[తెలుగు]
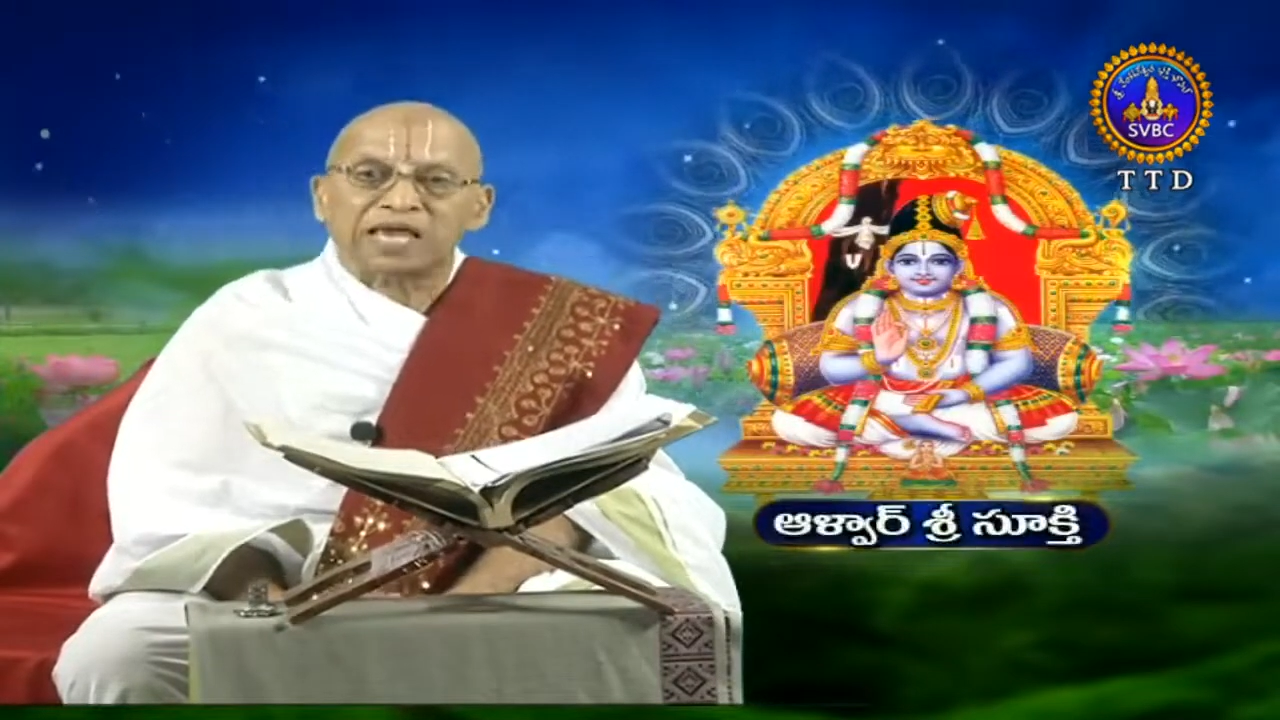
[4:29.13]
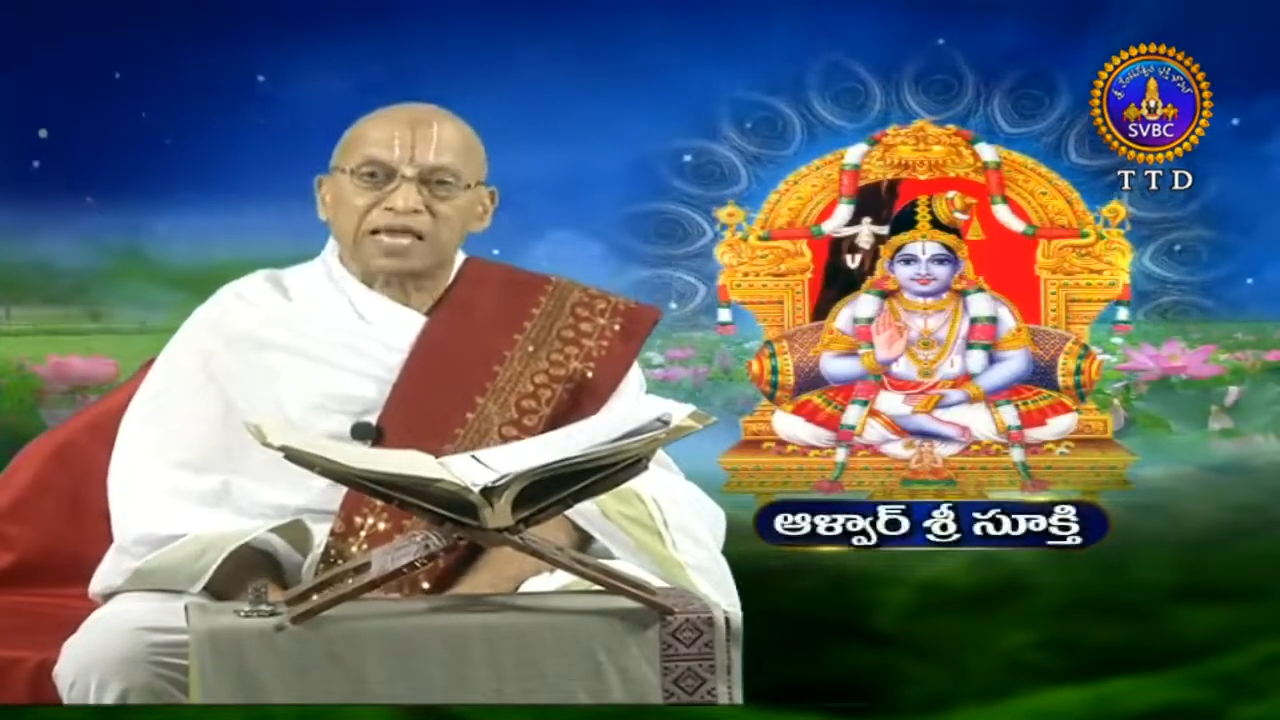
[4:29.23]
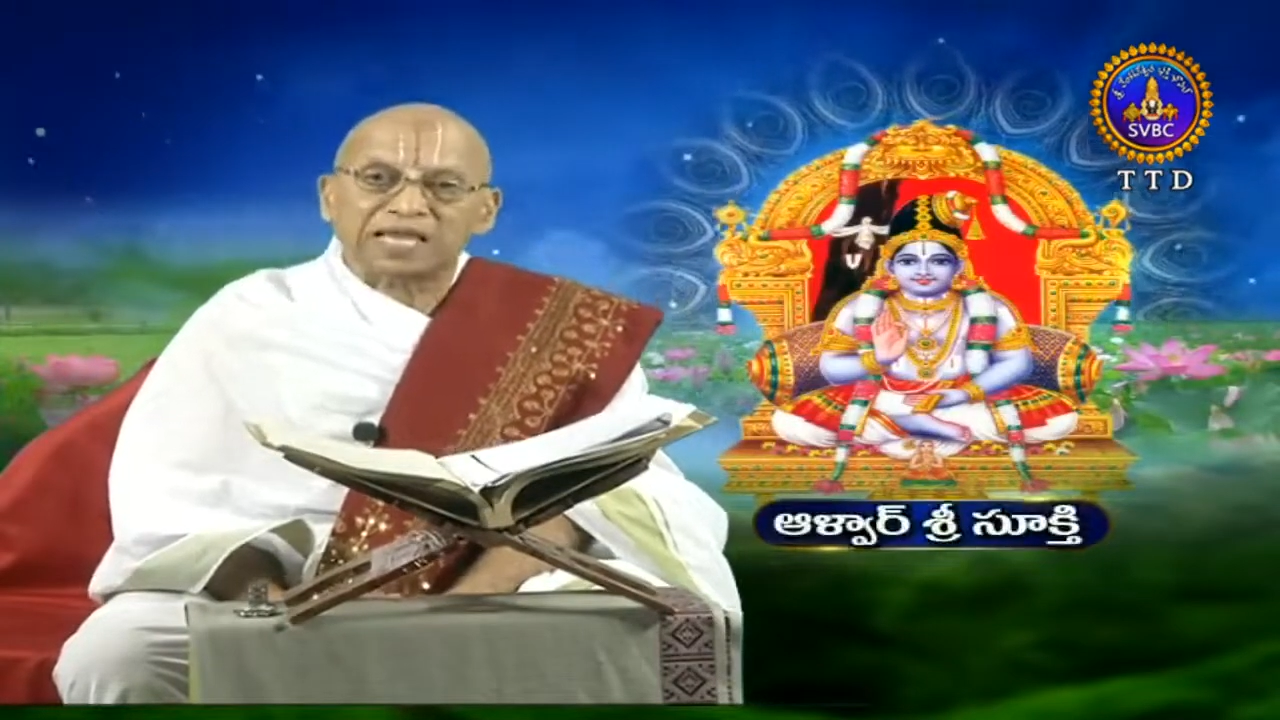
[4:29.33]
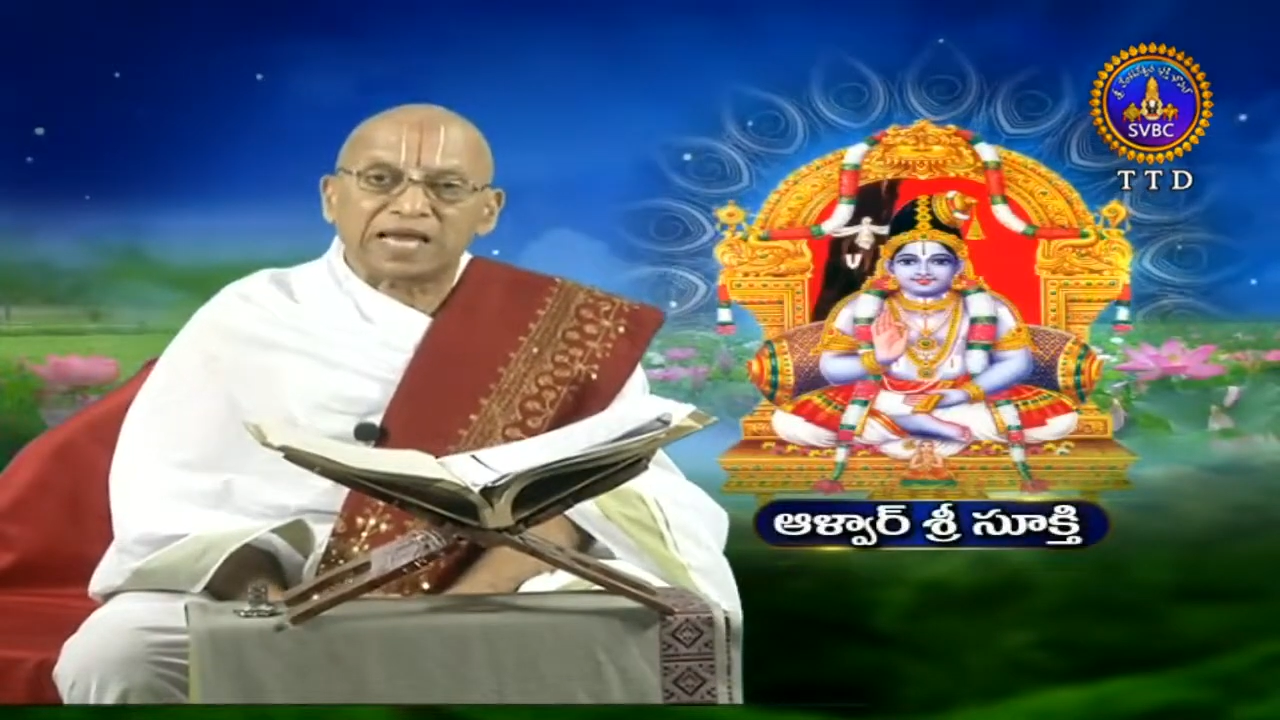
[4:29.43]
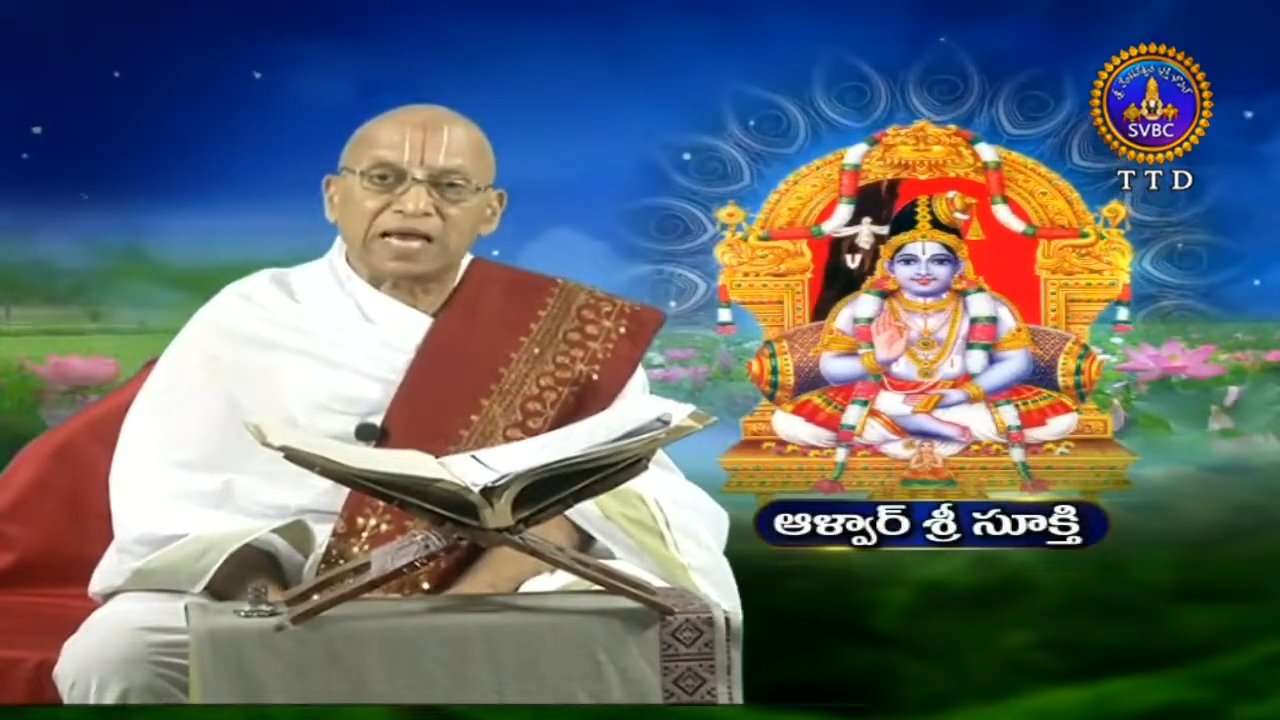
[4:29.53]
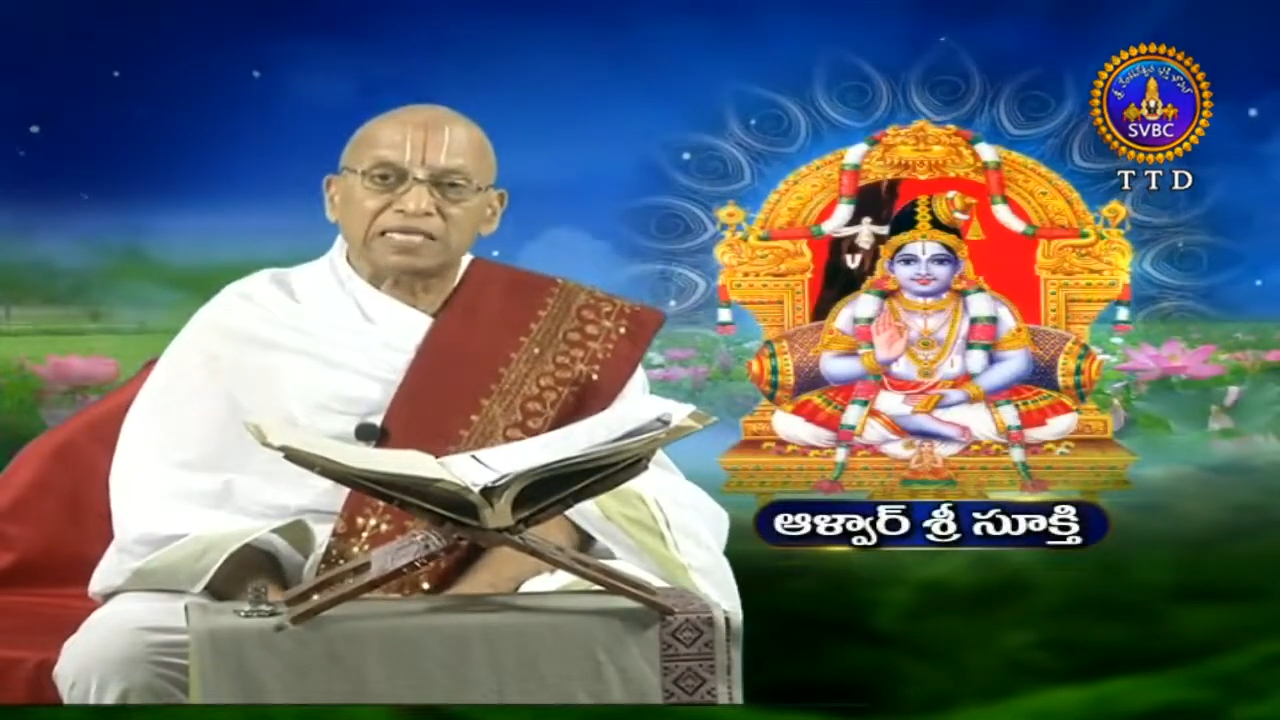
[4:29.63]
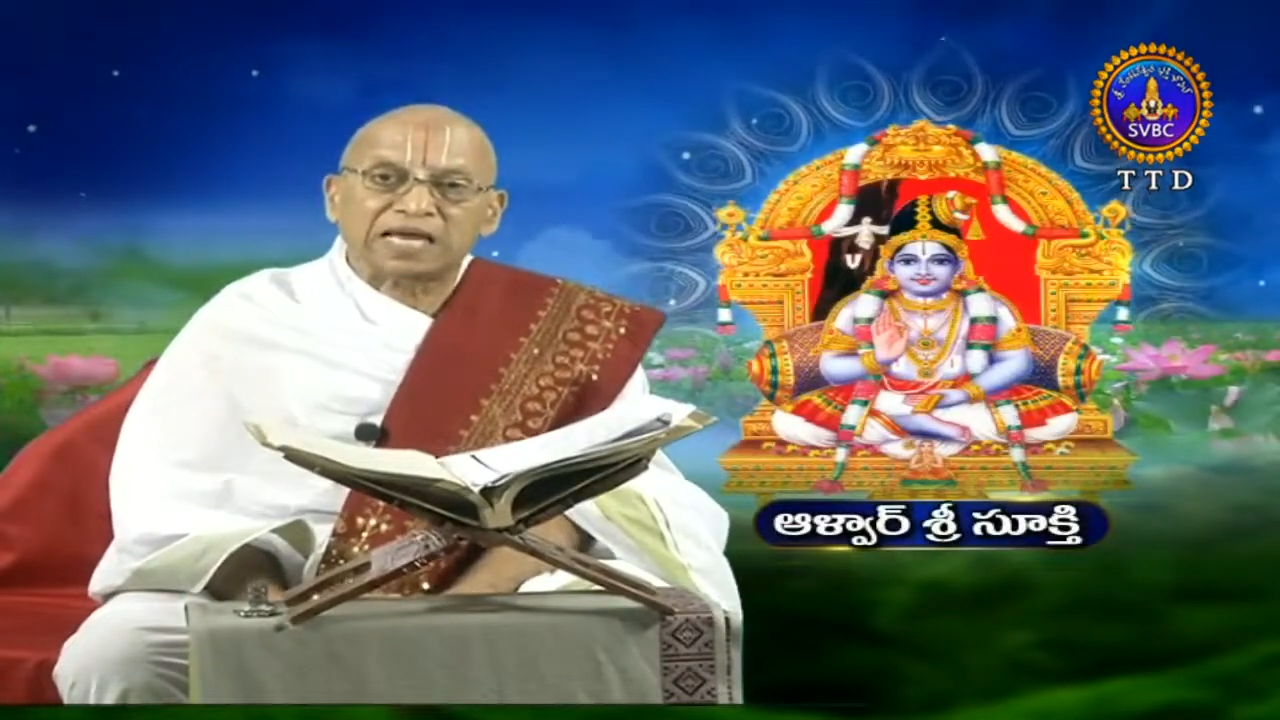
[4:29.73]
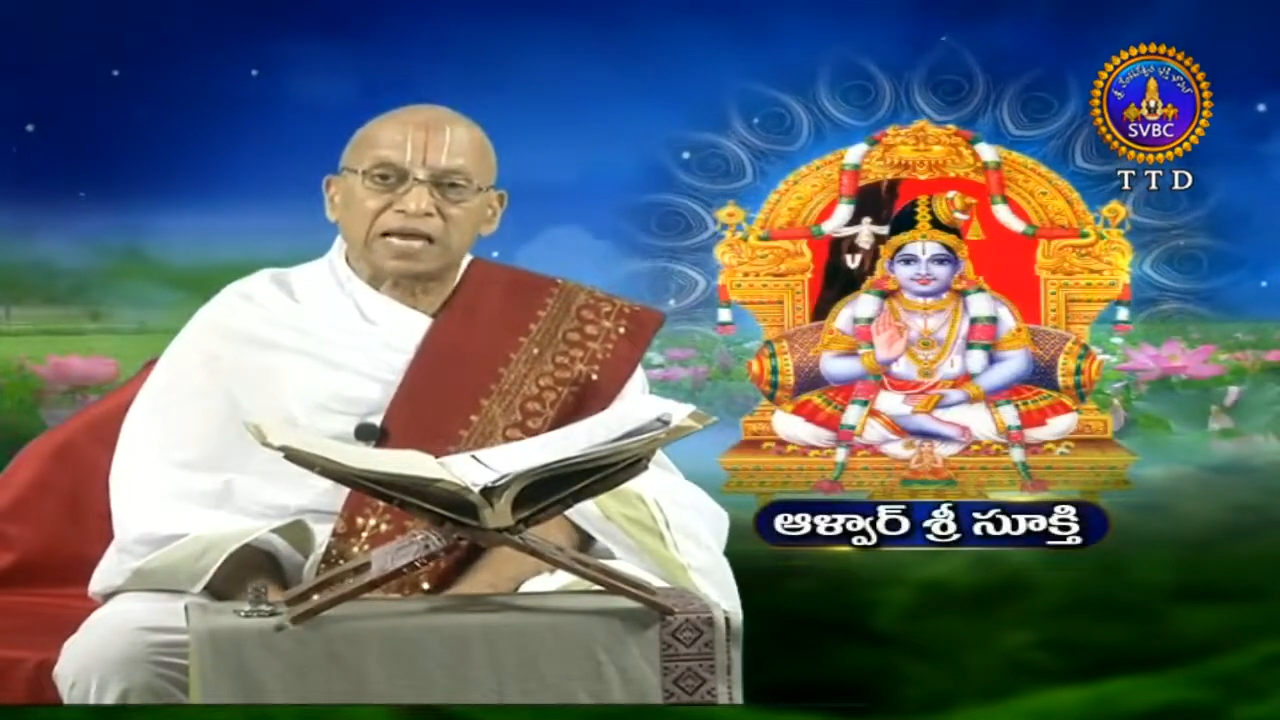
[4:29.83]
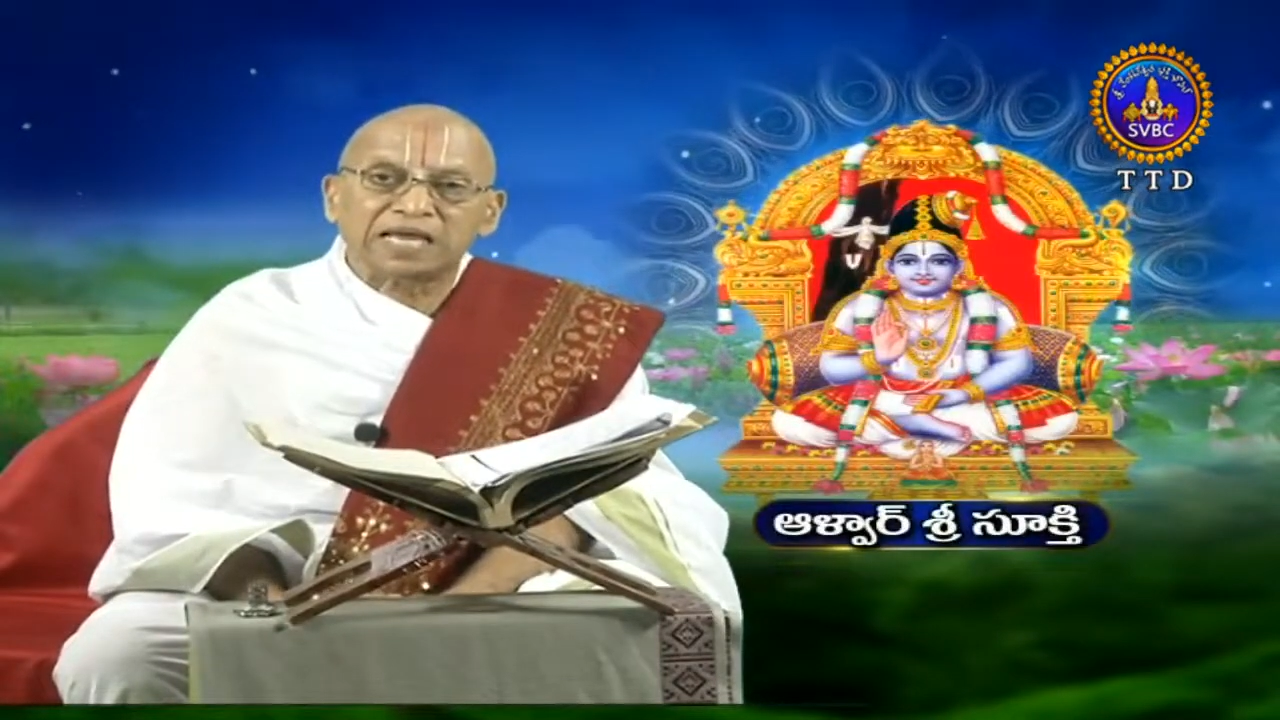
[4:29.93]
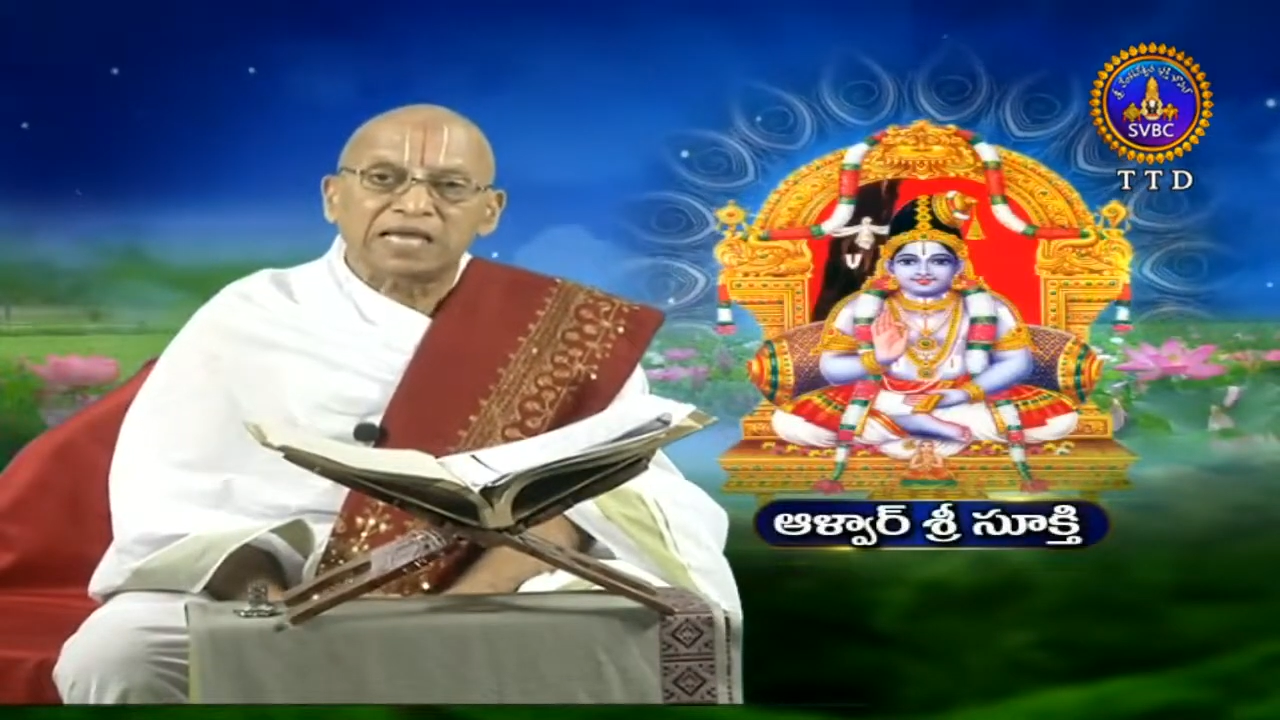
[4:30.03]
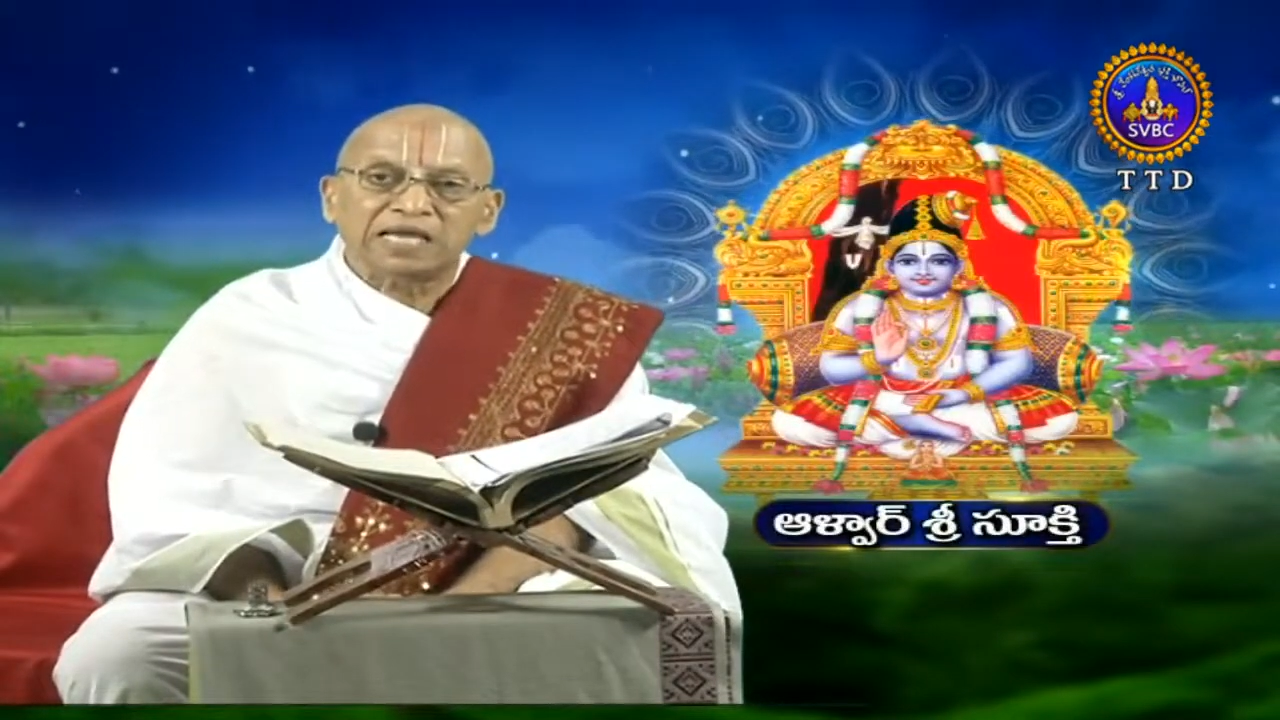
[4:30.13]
ఏదైనా సరే